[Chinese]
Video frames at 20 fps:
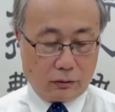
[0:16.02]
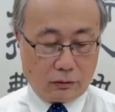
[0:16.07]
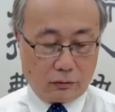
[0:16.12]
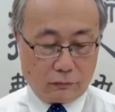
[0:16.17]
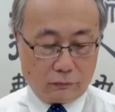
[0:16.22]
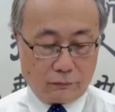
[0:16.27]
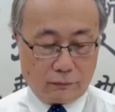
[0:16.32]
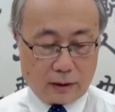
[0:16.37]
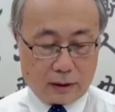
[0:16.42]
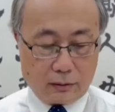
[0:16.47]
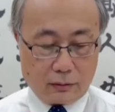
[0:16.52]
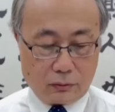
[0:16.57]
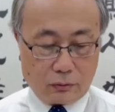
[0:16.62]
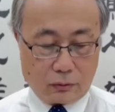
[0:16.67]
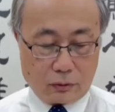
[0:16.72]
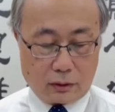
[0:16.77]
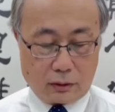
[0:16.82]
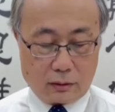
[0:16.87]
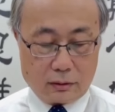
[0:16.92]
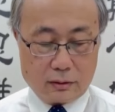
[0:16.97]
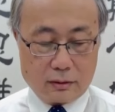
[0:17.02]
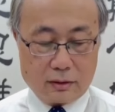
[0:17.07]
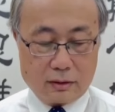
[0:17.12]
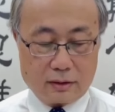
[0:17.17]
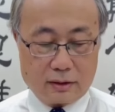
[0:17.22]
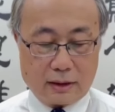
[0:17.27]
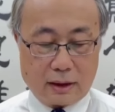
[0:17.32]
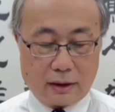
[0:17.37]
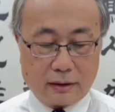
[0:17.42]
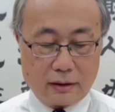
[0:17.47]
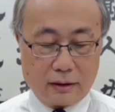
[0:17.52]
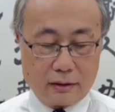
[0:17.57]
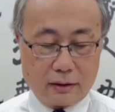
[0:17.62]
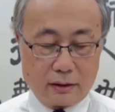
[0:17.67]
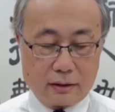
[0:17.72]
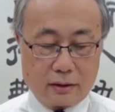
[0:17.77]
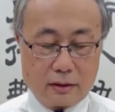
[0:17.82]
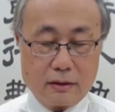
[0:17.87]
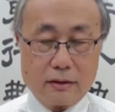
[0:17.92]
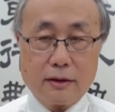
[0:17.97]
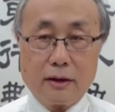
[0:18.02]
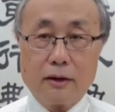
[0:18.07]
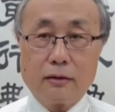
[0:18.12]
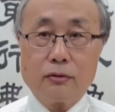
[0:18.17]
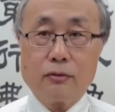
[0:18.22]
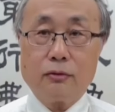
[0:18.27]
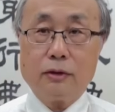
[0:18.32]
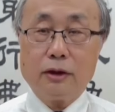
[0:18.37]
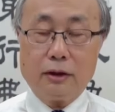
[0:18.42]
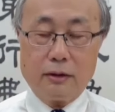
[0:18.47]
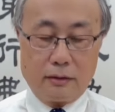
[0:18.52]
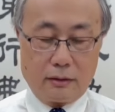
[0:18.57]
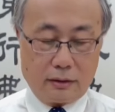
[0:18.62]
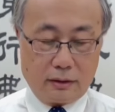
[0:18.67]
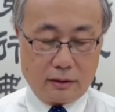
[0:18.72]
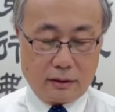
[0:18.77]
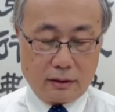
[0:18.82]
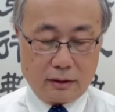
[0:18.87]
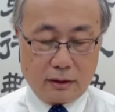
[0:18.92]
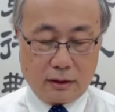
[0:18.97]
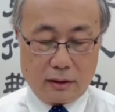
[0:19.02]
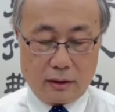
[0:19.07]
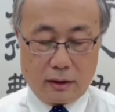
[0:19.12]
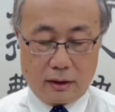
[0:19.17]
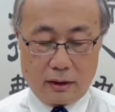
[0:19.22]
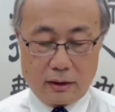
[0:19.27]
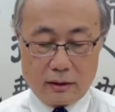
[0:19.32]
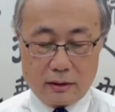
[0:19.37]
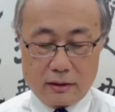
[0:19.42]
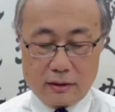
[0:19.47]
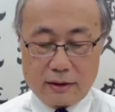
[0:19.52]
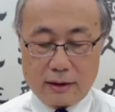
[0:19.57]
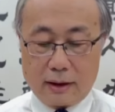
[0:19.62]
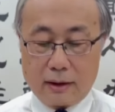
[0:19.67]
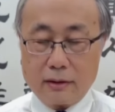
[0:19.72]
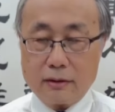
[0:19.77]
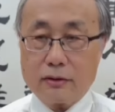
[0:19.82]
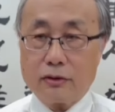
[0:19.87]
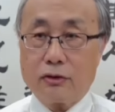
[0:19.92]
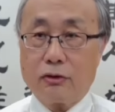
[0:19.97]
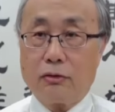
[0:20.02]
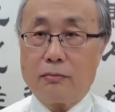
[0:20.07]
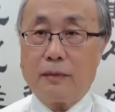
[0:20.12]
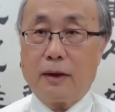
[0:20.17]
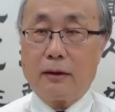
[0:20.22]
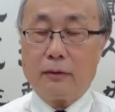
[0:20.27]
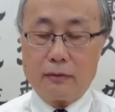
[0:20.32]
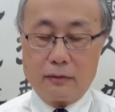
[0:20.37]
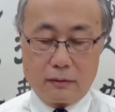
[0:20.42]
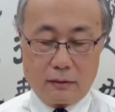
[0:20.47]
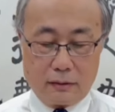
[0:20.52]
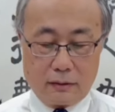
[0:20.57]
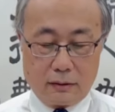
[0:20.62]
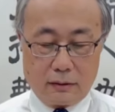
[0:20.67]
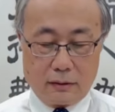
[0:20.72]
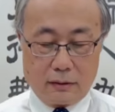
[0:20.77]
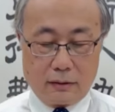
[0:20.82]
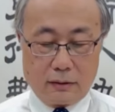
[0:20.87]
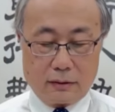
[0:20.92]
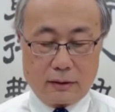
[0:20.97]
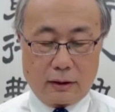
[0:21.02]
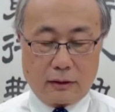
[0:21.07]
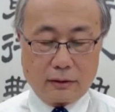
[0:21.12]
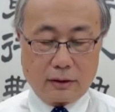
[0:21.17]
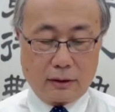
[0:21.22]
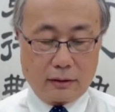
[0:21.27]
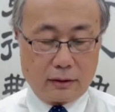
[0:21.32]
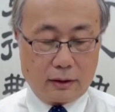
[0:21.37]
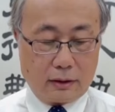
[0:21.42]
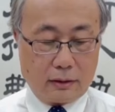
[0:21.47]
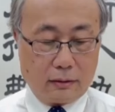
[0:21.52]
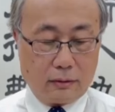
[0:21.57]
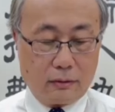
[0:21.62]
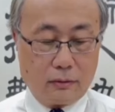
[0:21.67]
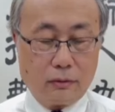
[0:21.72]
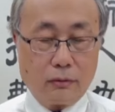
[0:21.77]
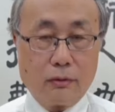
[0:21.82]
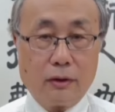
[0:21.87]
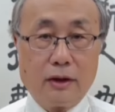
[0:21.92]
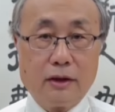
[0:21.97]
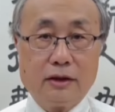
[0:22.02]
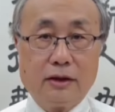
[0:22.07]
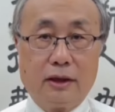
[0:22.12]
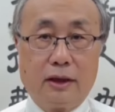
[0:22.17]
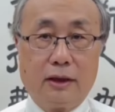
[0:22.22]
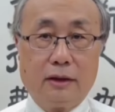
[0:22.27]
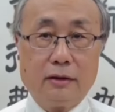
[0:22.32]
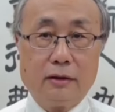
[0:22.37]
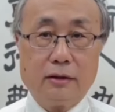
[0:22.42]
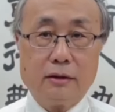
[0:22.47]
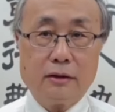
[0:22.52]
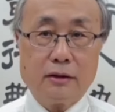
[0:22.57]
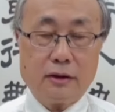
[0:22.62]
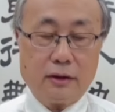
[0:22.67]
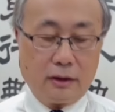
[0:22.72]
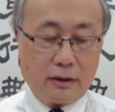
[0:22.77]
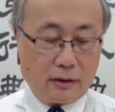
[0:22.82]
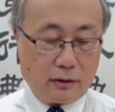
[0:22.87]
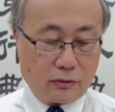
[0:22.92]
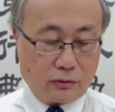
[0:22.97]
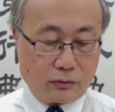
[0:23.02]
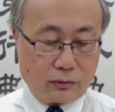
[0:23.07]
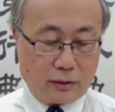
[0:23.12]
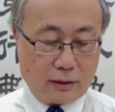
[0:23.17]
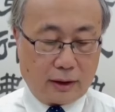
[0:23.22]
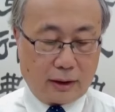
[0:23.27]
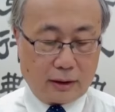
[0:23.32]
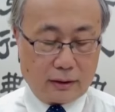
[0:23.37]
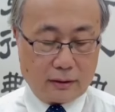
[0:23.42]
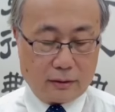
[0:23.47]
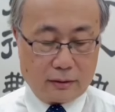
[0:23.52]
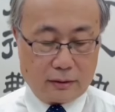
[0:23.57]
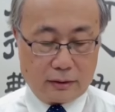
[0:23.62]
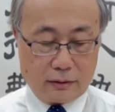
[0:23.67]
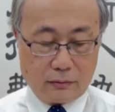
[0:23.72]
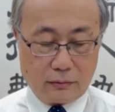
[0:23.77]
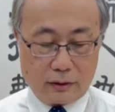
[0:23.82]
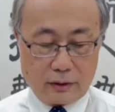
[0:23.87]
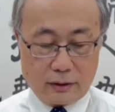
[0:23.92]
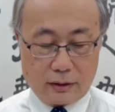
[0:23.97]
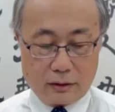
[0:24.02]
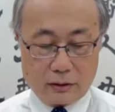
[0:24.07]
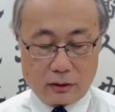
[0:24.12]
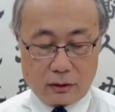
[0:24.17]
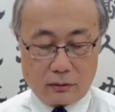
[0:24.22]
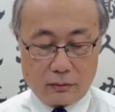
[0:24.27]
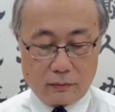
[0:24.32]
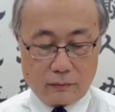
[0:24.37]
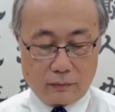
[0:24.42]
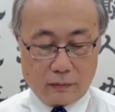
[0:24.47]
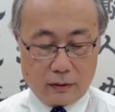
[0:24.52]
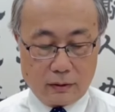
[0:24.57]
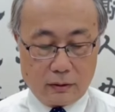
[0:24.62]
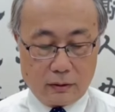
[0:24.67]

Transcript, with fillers: 有放火杀人的直接故意，恩将仇报造成的危险及损害极为严重。